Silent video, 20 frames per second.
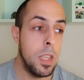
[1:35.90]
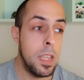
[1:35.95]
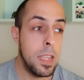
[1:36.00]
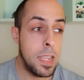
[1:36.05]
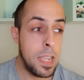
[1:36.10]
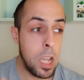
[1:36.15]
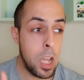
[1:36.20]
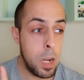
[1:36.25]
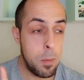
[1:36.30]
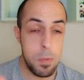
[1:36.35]

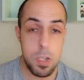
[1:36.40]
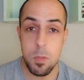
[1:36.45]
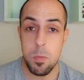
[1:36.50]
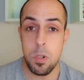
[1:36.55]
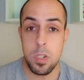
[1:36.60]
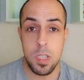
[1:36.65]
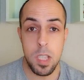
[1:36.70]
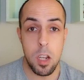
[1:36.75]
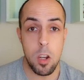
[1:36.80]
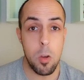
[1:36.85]
que ahora mismo
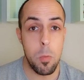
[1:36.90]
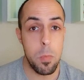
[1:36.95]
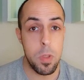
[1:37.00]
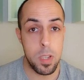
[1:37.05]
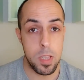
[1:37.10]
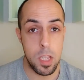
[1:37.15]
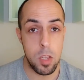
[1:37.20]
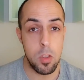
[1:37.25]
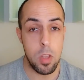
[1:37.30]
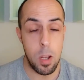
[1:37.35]
están
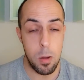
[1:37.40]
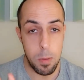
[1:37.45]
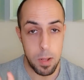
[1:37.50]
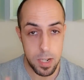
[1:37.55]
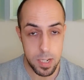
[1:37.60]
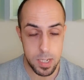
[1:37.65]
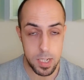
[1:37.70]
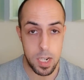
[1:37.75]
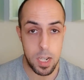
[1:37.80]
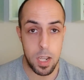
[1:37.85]
convirtiendo al
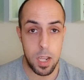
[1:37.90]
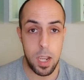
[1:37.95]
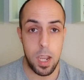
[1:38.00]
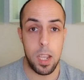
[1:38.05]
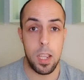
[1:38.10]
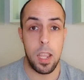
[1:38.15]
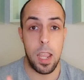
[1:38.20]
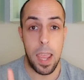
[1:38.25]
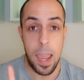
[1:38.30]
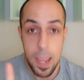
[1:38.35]
Barça
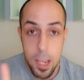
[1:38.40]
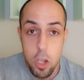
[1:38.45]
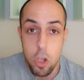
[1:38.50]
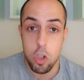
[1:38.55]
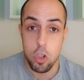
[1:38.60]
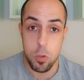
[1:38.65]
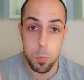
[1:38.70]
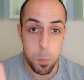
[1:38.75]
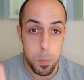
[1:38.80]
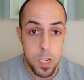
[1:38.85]

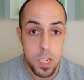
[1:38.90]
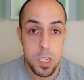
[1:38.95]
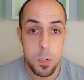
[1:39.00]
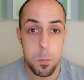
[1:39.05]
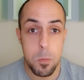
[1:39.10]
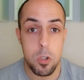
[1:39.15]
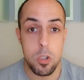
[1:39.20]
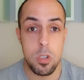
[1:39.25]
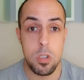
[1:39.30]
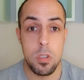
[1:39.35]
ellos
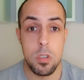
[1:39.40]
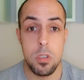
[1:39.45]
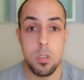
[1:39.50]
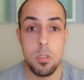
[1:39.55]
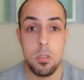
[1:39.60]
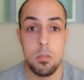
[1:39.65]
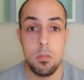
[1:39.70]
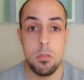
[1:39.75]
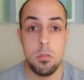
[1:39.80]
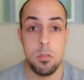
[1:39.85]
mismos,
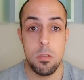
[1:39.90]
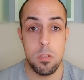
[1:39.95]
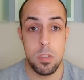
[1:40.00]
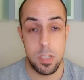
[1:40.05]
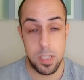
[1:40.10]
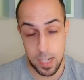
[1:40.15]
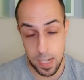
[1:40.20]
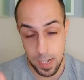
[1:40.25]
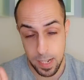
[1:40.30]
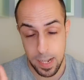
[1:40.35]

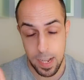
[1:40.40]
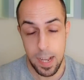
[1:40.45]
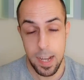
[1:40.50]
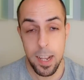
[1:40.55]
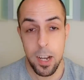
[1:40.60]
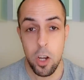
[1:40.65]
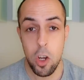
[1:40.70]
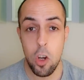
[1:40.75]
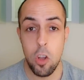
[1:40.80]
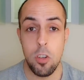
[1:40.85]
sin
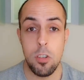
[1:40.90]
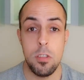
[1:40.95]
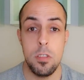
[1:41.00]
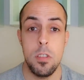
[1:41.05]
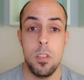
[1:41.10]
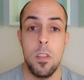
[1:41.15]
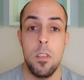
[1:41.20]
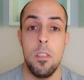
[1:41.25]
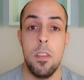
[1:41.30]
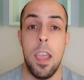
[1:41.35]
quererlo,
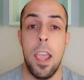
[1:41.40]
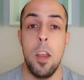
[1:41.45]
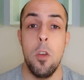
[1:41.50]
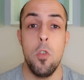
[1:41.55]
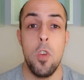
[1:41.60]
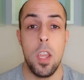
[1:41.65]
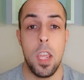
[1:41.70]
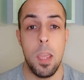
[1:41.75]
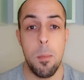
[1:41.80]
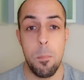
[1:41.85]
en
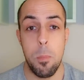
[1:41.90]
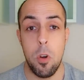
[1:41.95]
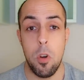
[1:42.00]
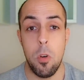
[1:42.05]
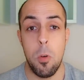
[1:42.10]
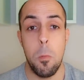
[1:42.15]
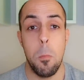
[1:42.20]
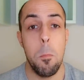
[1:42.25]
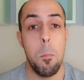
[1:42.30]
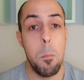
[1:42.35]
un
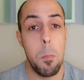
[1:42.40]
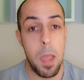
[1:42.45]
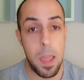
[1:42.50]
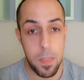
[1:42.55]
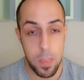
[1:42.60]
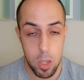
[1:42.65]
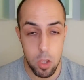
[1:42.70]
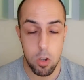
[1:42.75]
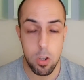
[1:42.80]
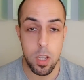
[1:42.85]
equipo
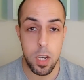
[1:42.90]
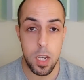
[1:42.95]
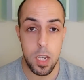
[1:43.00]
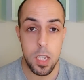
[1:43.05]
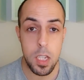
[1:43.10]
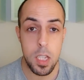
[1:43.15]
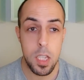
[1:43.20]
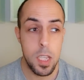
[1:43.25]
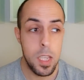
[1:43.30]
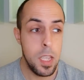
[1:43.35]

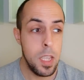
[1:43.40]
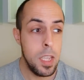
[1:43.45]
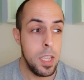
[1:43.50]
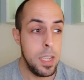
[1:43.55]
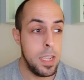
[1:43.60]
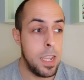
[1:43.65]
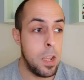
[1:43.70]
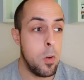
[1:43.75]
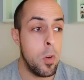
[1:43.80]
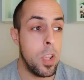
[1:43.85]
mediocre
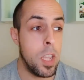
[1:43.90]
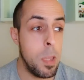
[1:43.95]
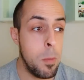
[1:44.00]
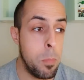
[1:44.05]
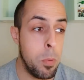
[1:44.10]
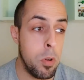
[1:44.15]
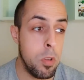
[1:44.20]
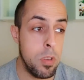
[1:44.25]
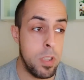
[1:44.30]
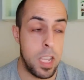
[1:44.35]
y en un
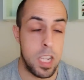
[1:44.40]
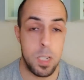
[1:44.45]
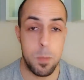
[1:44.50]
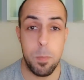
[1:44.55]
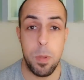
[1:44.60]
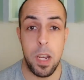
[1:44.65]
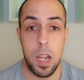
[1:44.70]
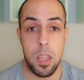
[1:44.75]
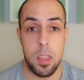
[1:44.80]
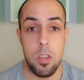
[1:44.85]
equipo de
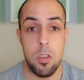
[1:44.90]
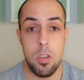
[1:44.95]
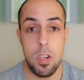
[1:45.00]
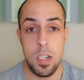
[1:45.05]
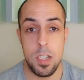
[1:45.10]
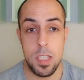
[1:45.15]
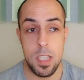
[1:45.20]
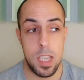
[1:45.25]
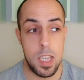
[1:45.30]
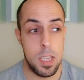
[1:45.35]

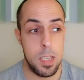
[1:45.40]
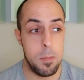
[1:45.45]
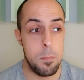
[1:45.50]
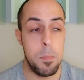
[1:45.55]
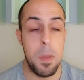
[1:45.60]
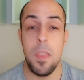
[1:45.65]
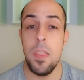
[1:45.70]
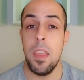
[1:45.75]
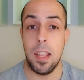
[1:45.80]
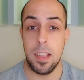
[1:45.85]
aspiraciones de
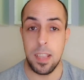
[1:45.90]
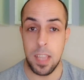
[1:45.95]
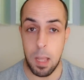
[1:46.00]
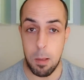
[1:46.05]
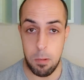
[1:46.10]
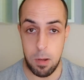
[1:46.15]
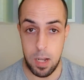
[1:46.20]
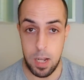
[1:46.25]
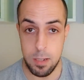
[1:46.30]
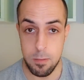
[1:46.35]
media
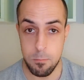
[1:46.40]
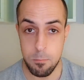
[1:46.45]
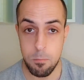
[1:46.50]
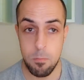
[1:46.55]
tabla.